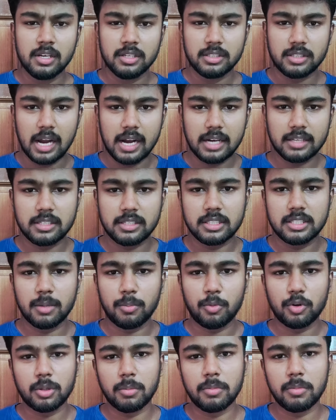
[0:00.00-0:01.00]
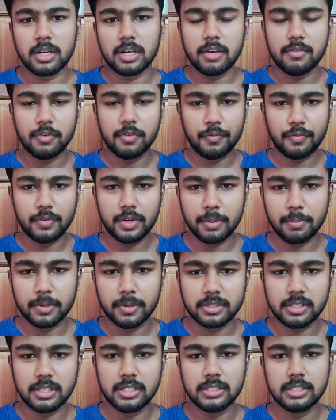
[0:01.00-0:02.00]
ஸ்டாட்டிஸ்டிக்ஸை பொறுத்த மட்டும் ஃபிஃப்டி
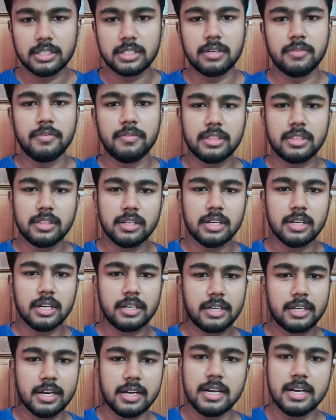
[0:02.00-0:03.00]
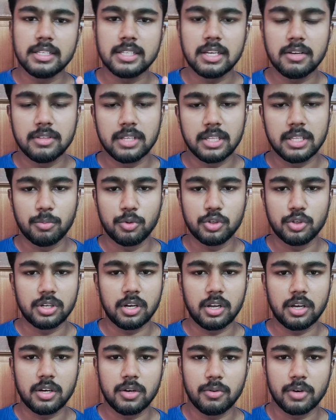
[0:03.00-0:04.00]
பர்சன்டேஜ் இருக்குது வித்தின் டென் டேஸில் வந்து அது
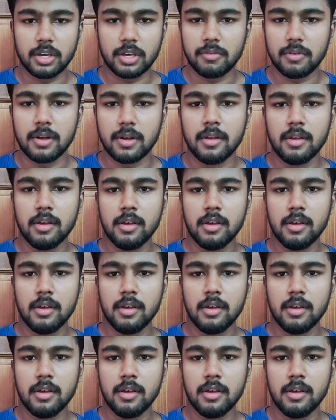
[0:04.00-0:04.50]
முடிச்சிடலாம் ஓகேவா